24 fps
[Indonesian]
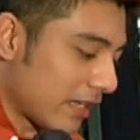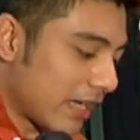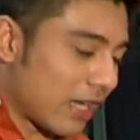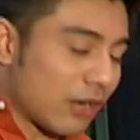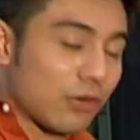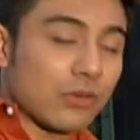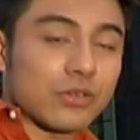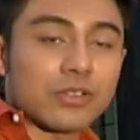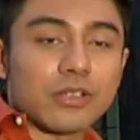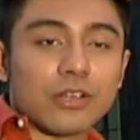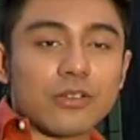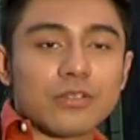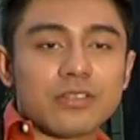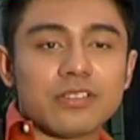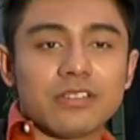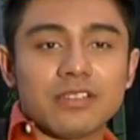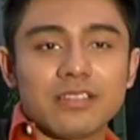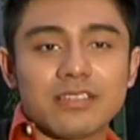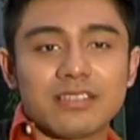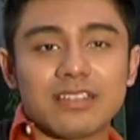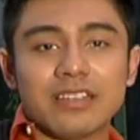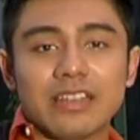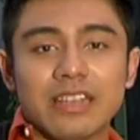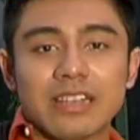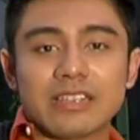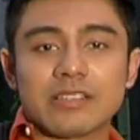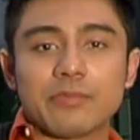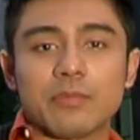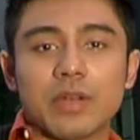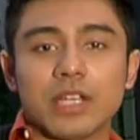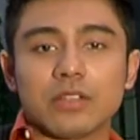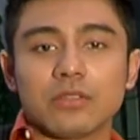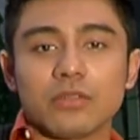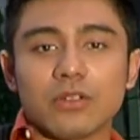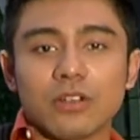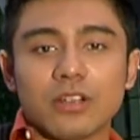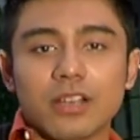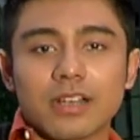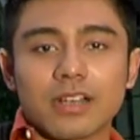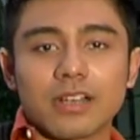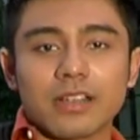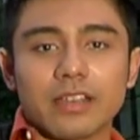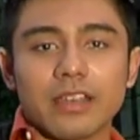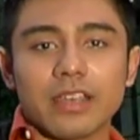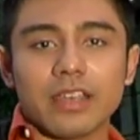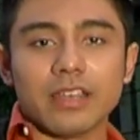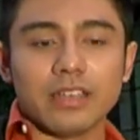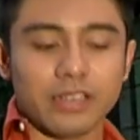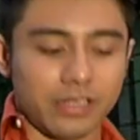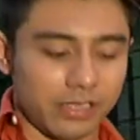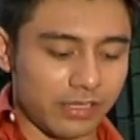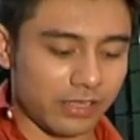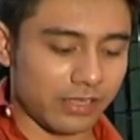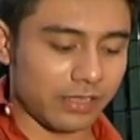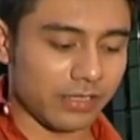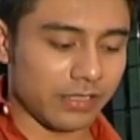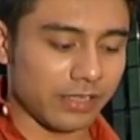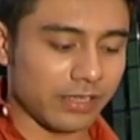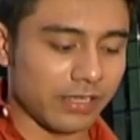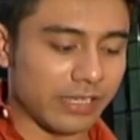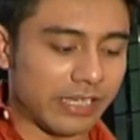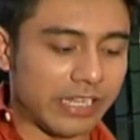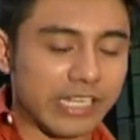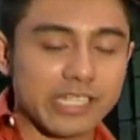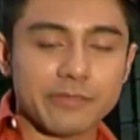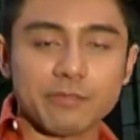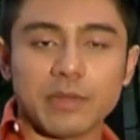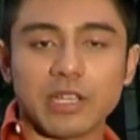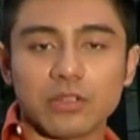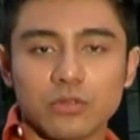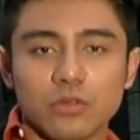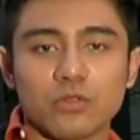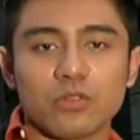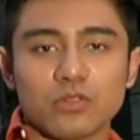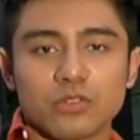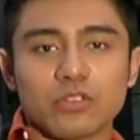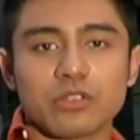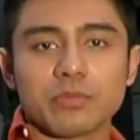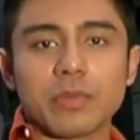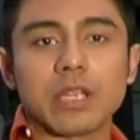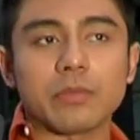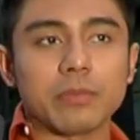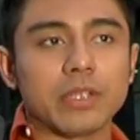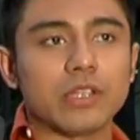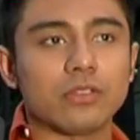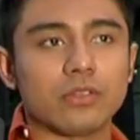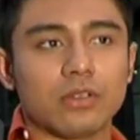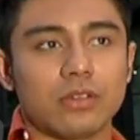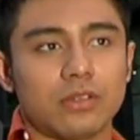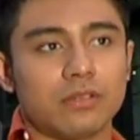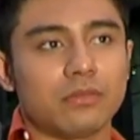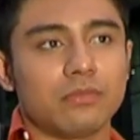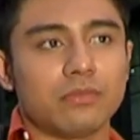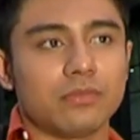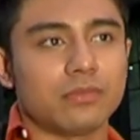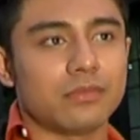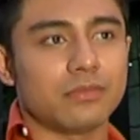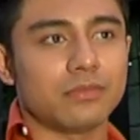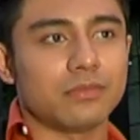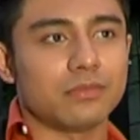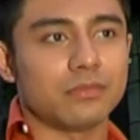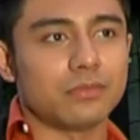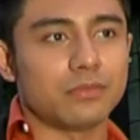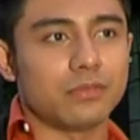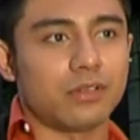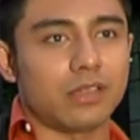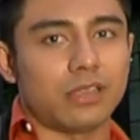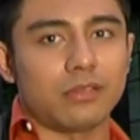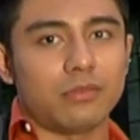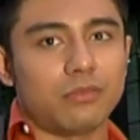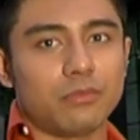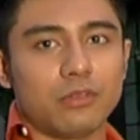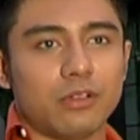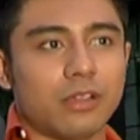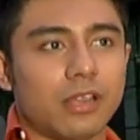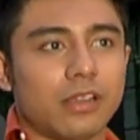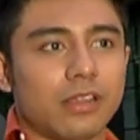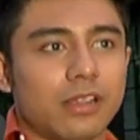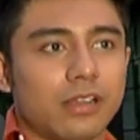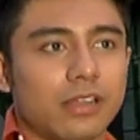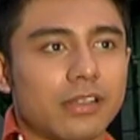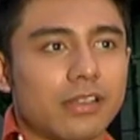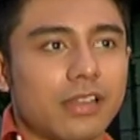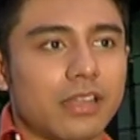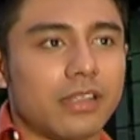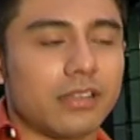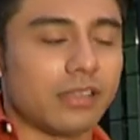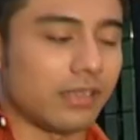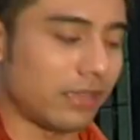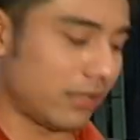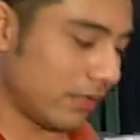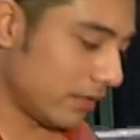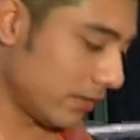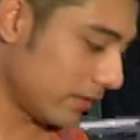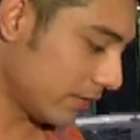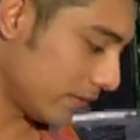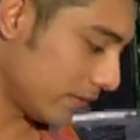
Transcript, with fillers: aku selalu sedia sepatu olahraga ini ini sepatu khusus badminton bukan bukan yang lain lainnya